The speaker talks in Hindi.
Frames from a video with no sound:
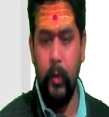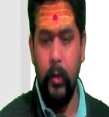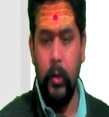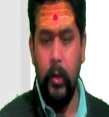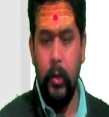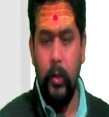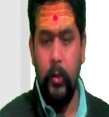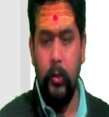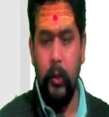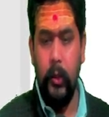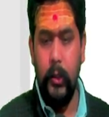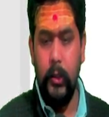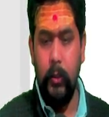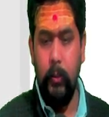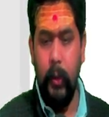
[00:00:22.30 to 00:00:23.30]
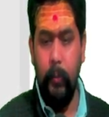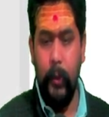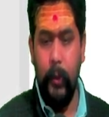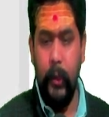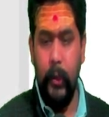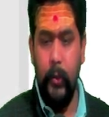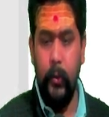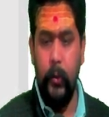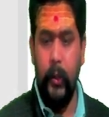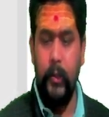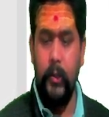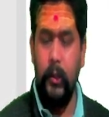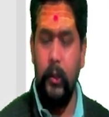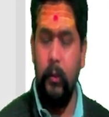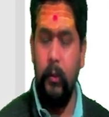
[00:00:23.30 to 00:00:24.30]
तो देखिए जब आप इंट्रोडक्शन
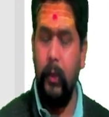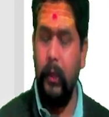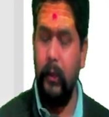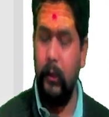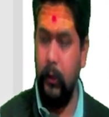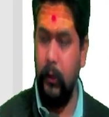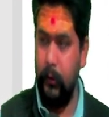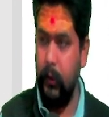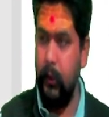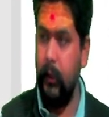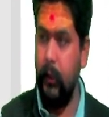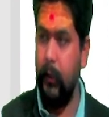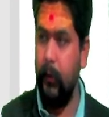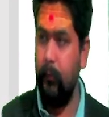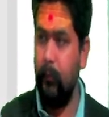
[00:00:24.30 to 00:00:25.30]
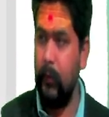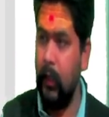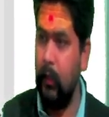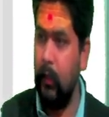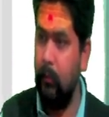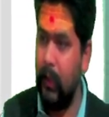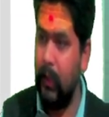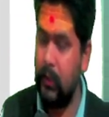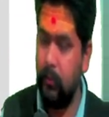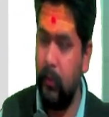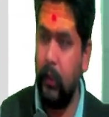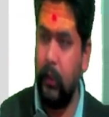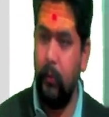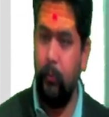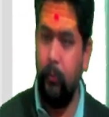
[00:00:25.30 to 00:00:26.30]
की बात करते हैं यानी मैनेजमेंट
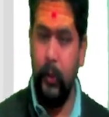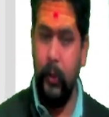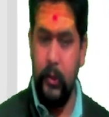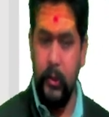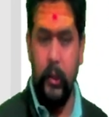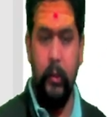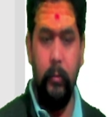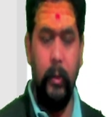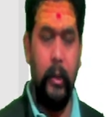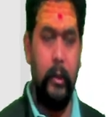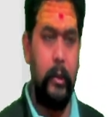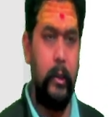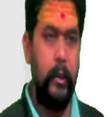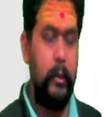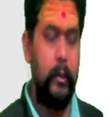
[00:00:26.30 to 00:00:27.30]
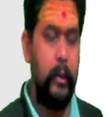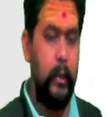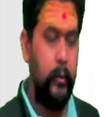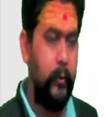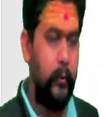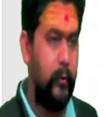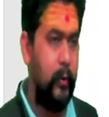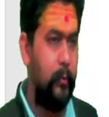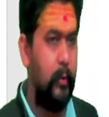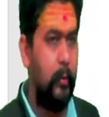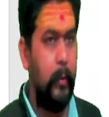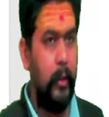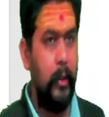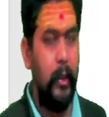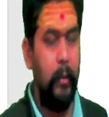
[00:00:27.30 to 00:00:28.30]
के परिचय की बात करते हैं तो सबसे
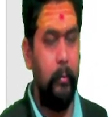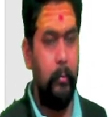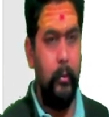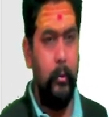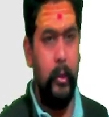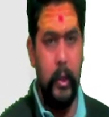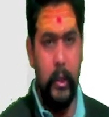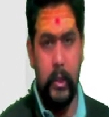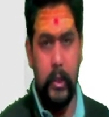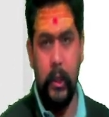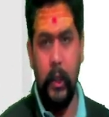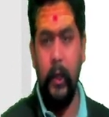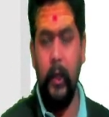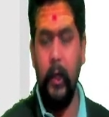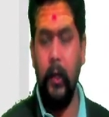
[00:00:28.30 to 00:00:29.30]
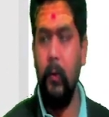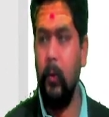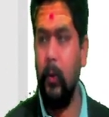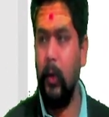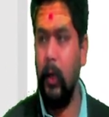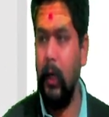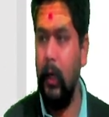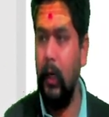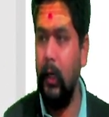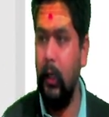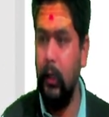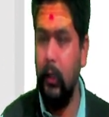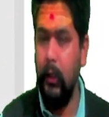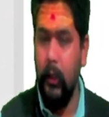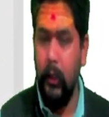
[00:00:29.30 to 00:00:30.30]
पहले आपको ये जानना होगा
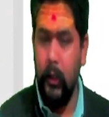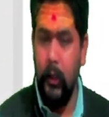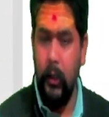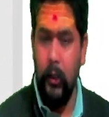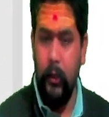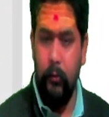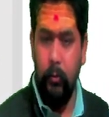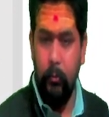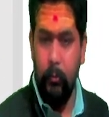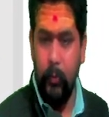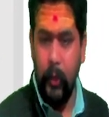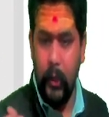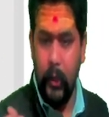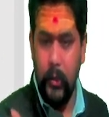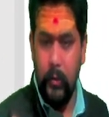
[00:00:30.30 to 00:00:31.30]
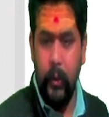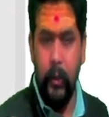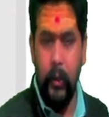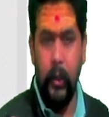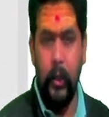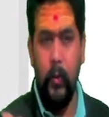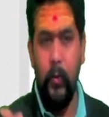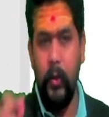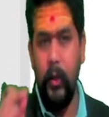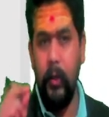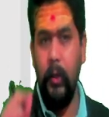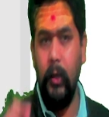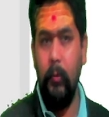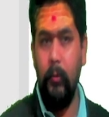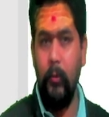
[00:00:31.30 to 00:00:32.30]
कि इस मैनेजमेंट अकाउंटिंग में
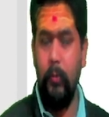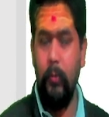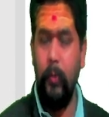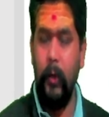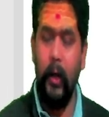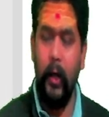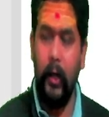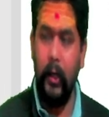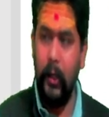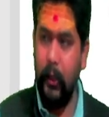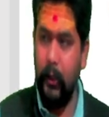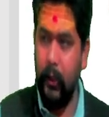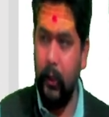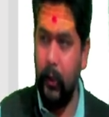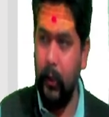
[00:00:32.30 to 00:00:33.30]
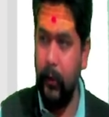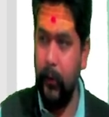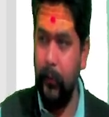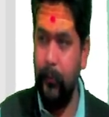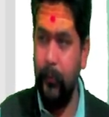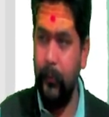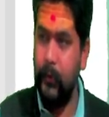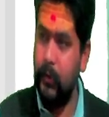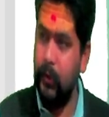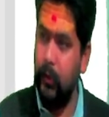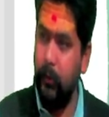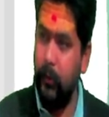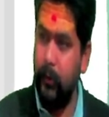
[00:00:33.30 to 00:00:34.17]
हमको पढ़ना क्या क्या है ठीक है बेटा